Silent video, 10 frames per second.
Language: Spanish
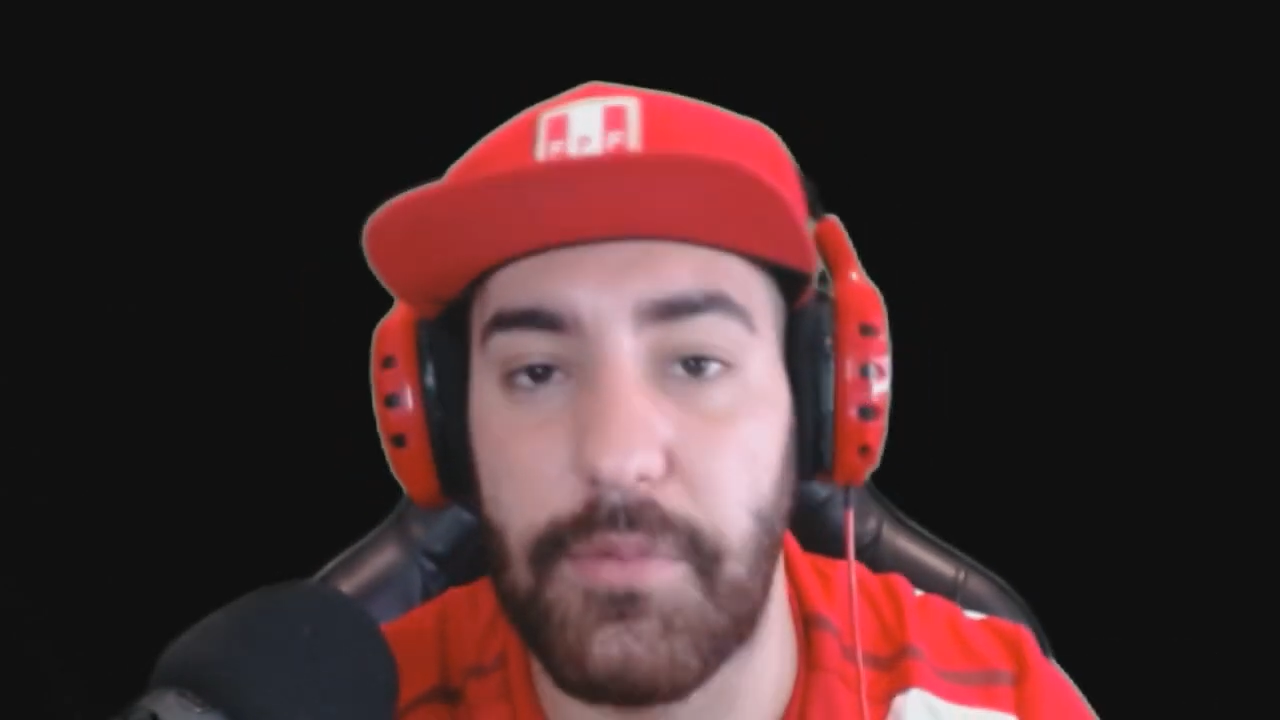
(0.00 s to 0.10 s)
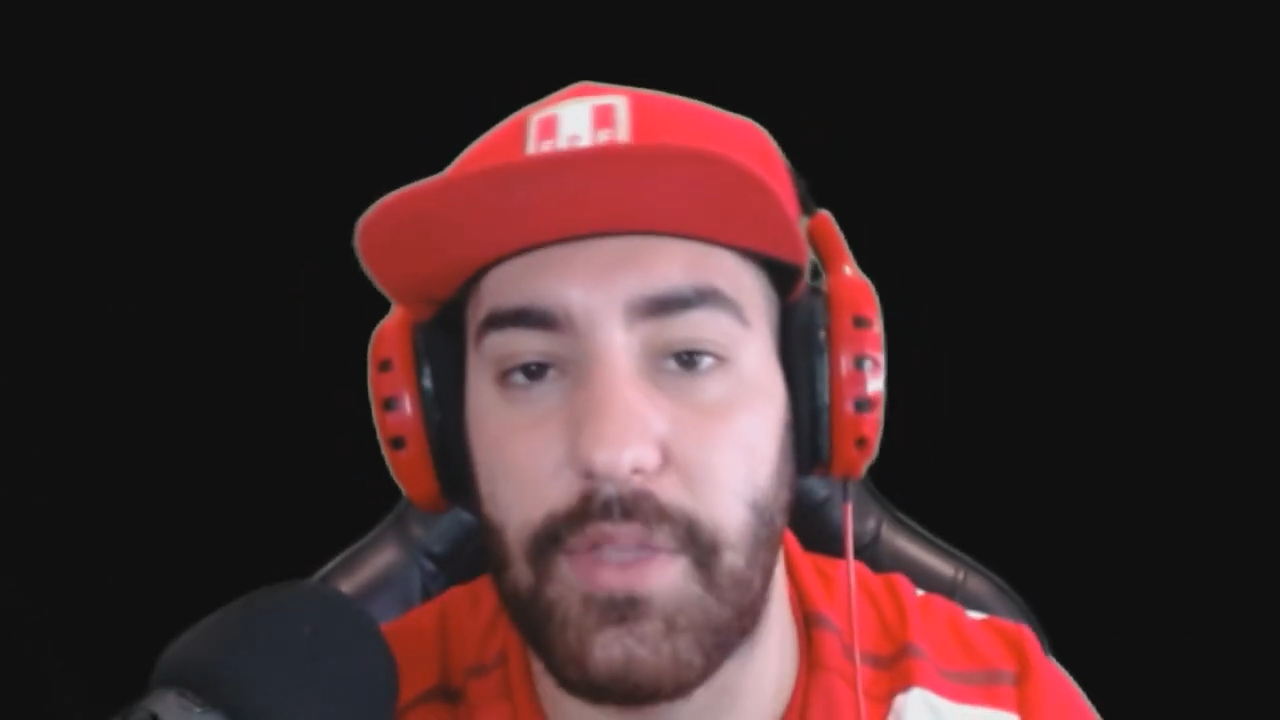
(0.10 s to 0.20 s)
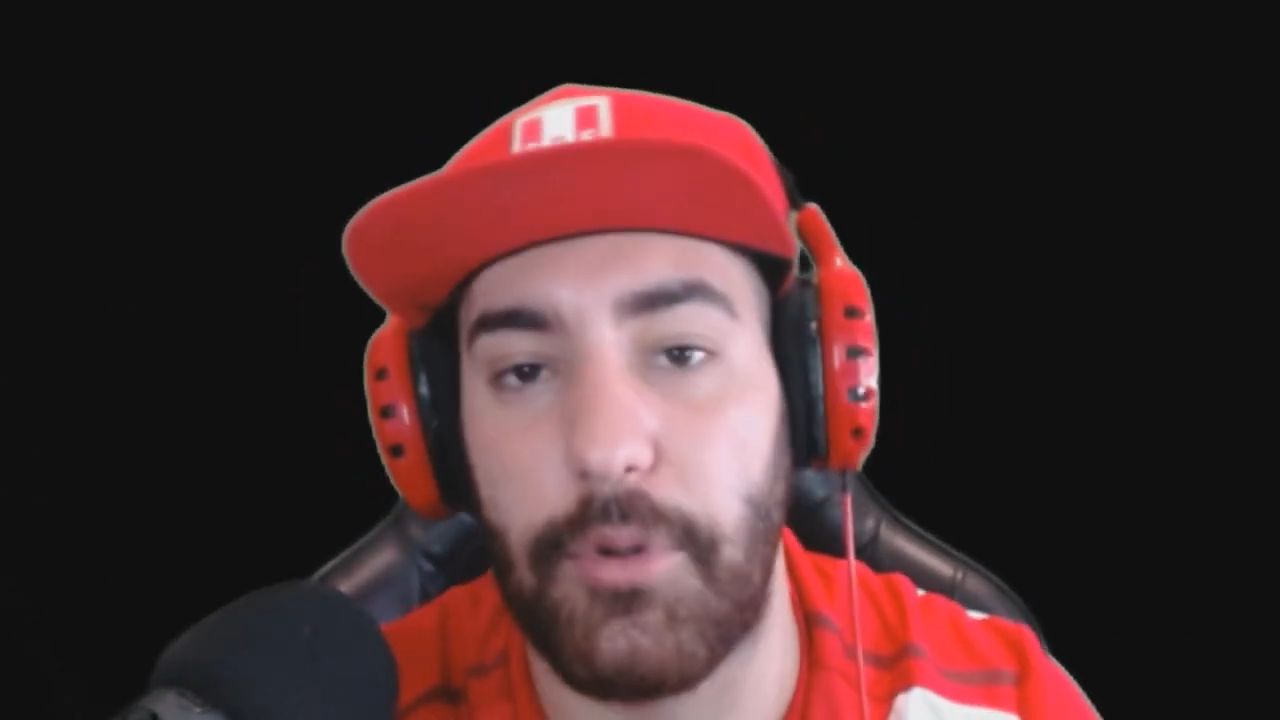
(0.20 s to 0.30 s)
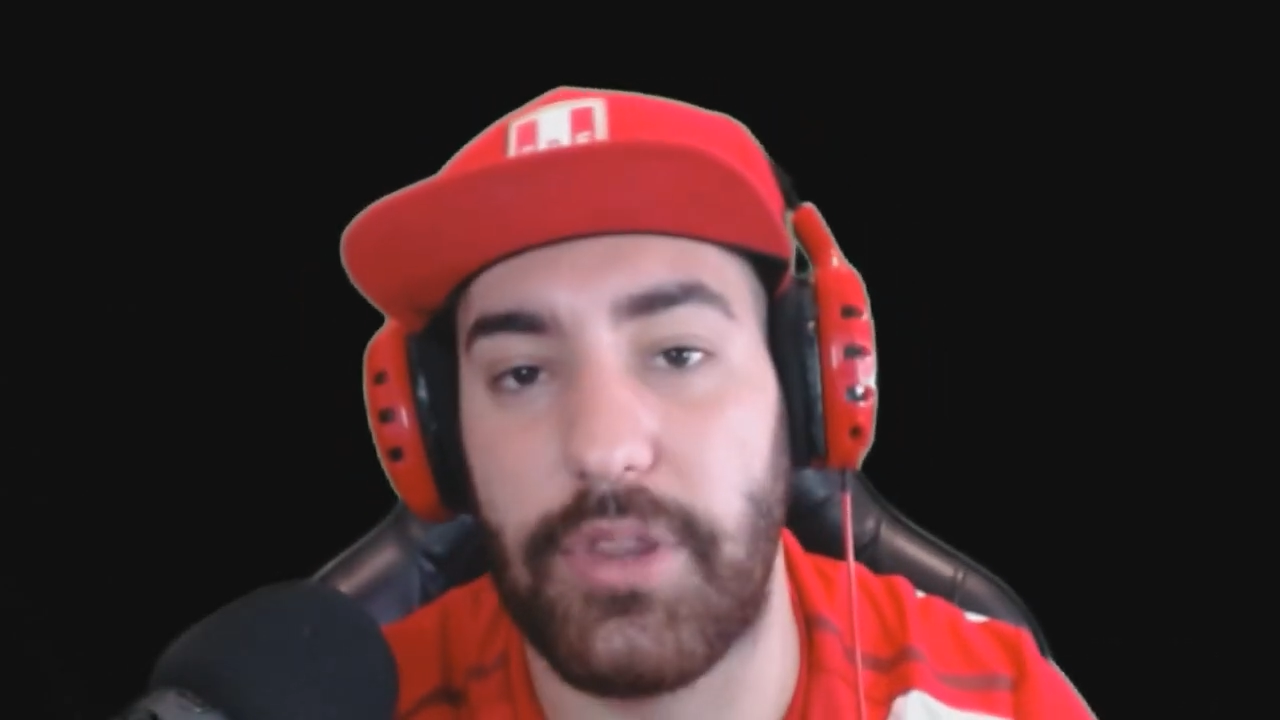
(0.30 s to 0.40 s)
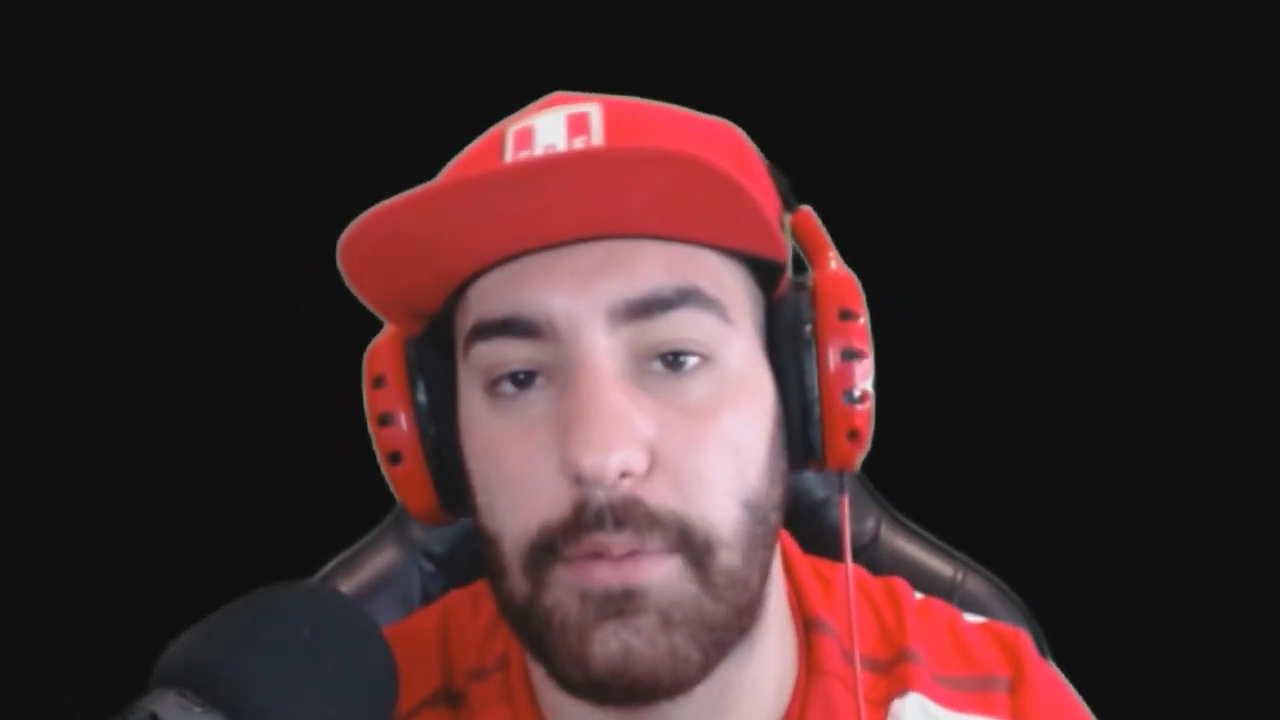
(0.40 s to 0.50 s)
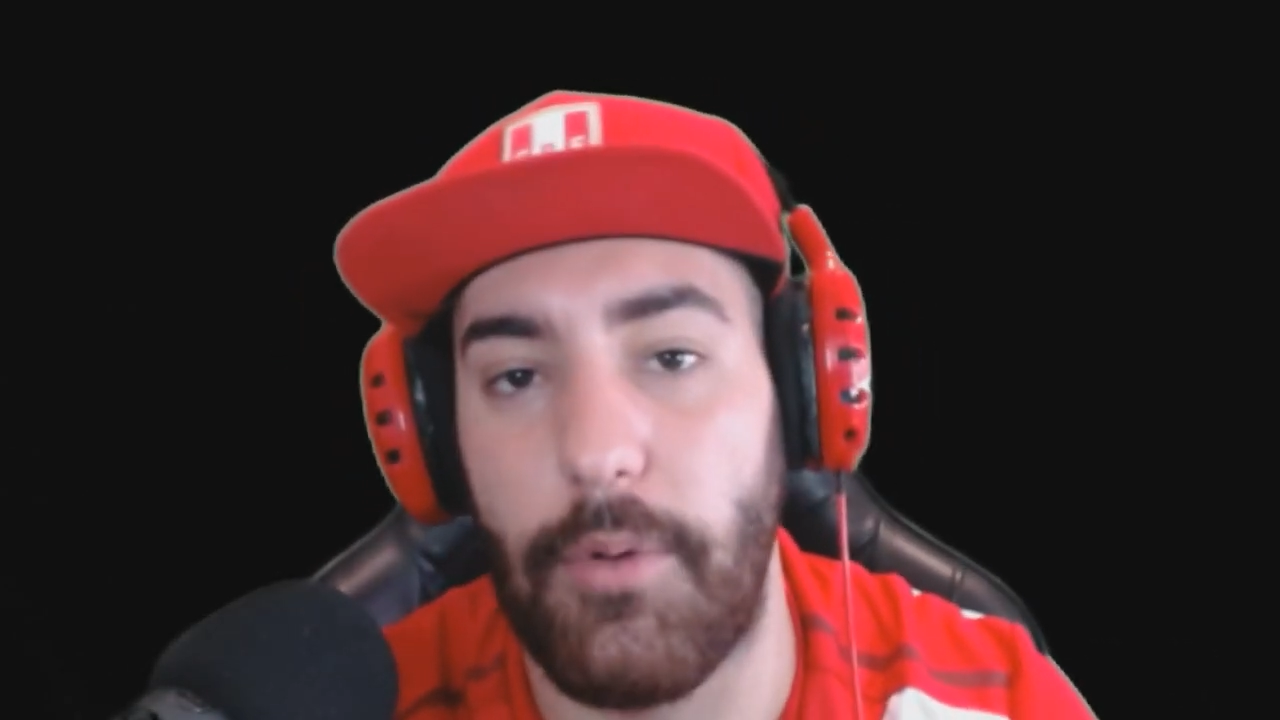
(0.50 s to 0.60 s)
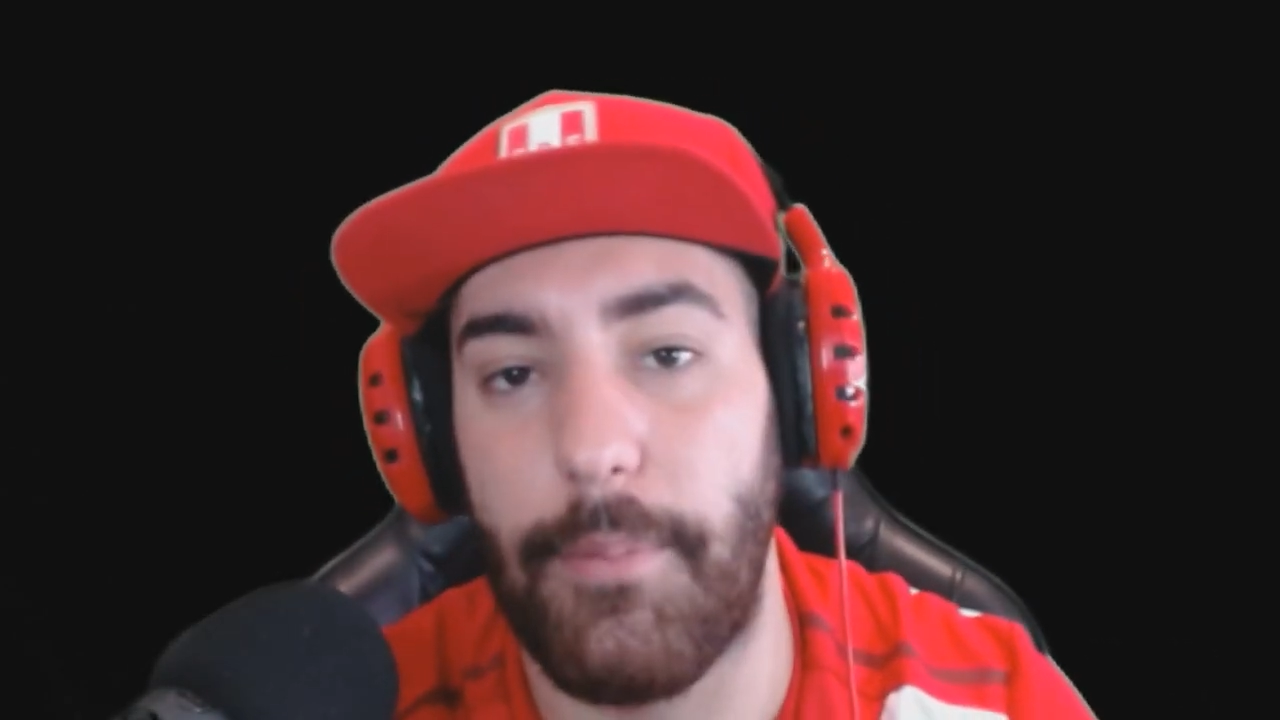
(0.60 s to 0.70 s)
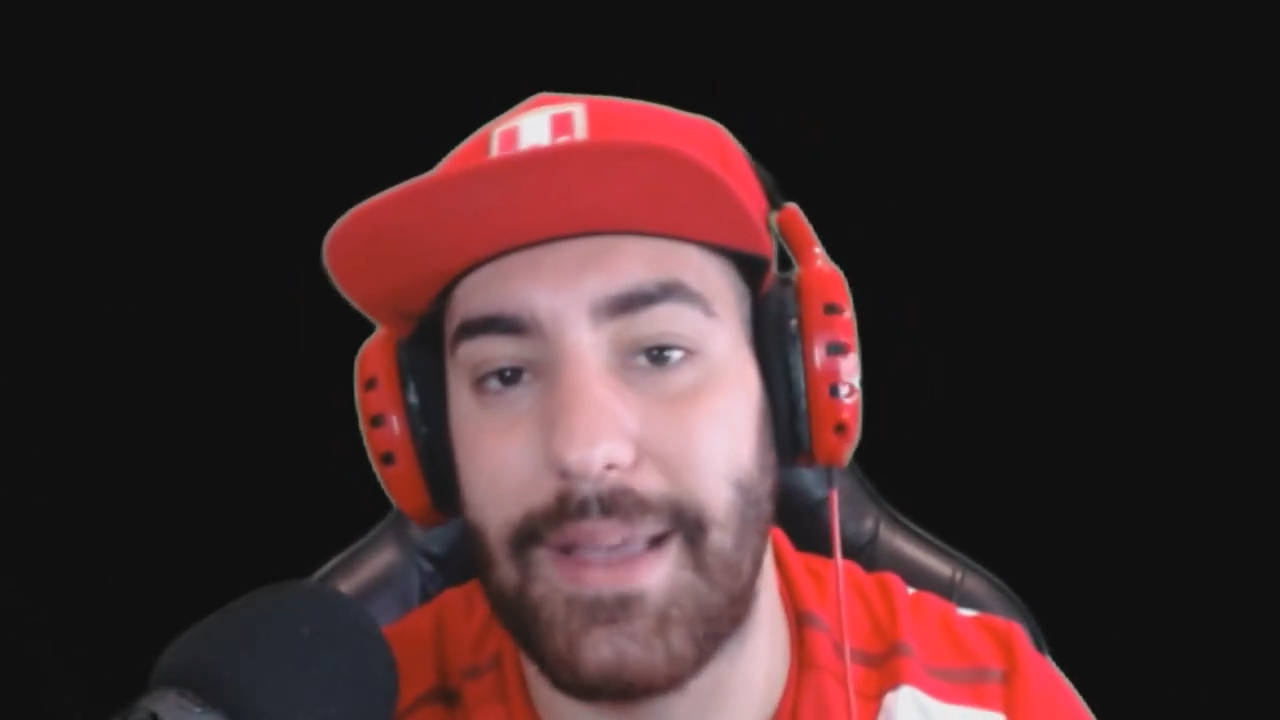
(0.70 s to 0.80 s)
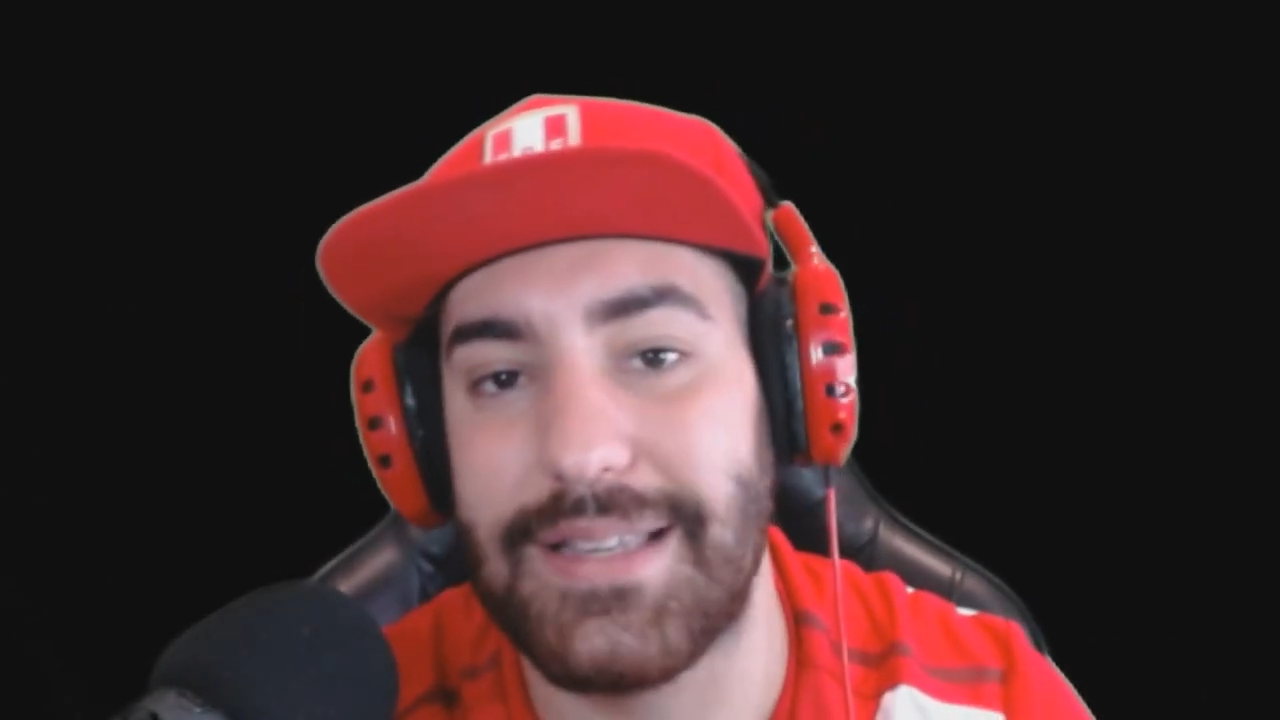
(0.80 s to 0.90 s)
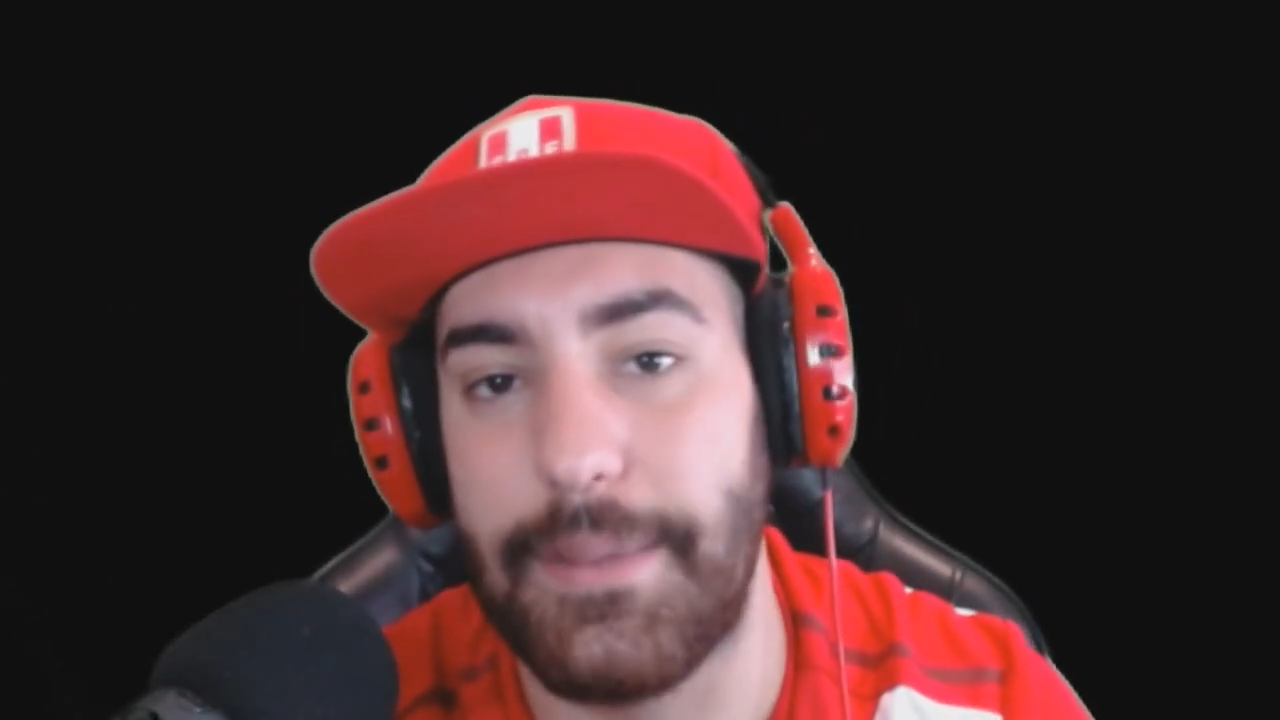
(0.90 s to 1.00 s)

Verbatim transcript: deportivo más